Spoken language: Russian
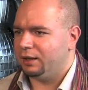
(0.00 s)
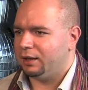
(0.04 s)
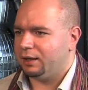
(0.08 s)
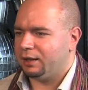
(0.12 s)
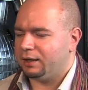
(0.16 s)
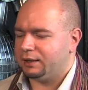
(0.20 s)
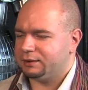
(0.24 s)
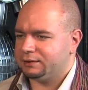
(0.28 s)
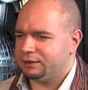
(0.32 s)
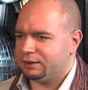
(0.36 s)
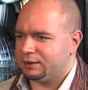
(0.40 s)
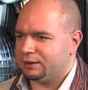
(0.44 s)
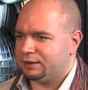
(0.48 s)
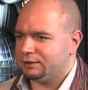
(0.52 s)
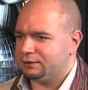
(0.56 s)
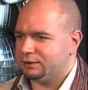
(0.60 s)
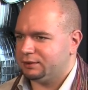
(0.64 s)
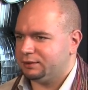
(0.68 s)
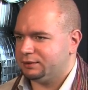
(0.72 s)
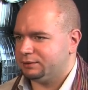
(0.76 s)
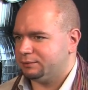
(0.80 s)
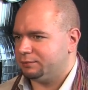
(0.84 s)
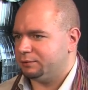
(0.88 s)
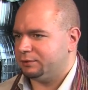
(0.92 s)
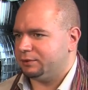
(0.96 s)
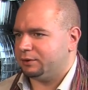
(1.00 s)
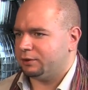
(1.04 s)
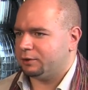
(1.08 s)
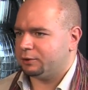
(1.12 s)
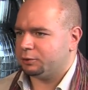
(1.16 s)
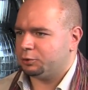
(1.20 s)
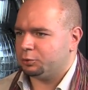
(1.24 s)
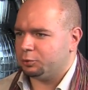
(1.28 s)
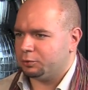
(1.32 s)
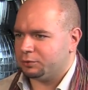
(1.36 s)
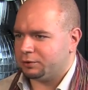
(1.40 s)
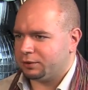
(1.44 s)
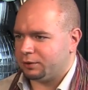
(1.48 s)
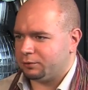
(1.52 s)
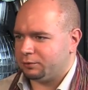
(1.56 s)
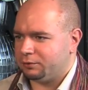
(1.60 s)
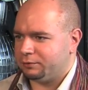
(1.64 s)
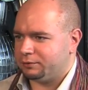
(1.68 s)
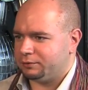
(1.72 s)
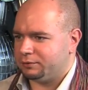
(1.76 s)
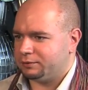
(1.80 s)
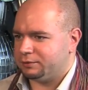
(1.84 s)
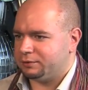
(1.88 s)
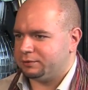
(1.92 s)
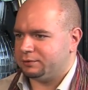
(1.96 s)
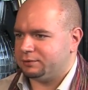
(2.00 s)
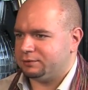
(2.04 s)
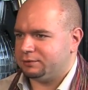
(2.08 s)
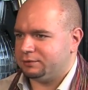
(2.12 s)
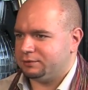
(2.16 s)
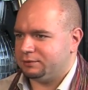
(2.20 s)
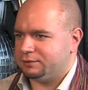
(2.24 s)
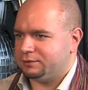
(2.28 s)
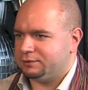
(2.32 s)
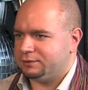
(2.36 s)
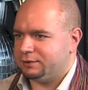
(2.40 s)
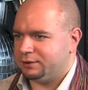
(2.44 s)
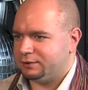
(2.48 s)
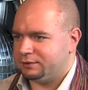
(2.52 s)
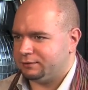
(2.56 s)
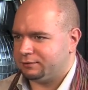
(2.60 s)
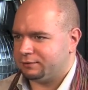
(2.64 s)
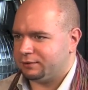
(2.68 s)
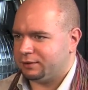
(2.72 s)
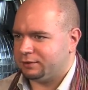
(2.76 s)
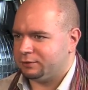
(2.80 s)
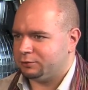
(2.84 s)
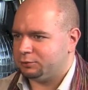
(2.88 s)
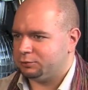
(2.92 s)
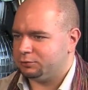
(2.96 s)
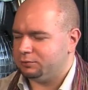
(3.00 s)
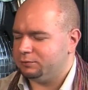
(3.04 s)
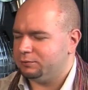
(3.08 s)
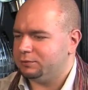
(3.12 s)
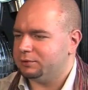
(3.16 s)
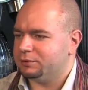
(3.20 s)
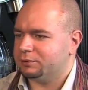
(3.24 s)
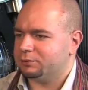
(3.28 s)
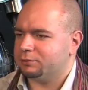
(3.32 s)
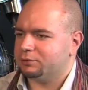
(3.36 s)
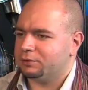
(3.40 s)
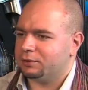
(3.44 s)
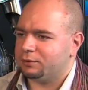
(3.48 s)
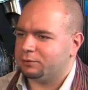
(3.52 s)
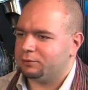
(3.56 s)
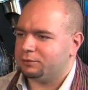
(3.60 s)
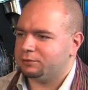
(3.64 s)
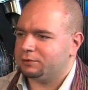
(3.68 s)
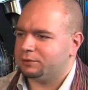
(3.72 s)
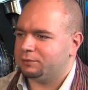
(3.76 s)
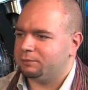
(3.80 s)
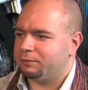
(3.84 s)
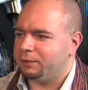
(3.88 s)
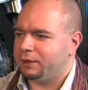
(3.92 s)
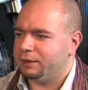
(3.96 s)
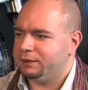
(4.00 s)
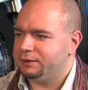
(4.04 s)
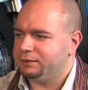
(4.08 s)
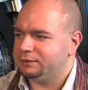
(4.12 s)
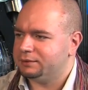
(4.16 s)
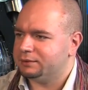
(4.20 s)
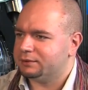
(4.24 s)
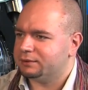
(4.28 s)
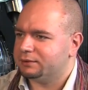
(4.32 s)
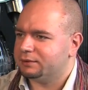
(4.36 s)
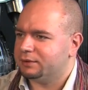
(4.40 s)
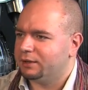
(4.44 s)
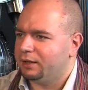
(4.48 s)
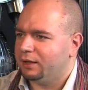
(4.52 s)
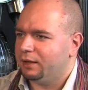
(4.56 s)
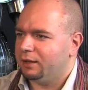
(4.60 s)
Хотя, казалось бы, кто такой вот этот э, дядя в костюме, кто такой этот политик,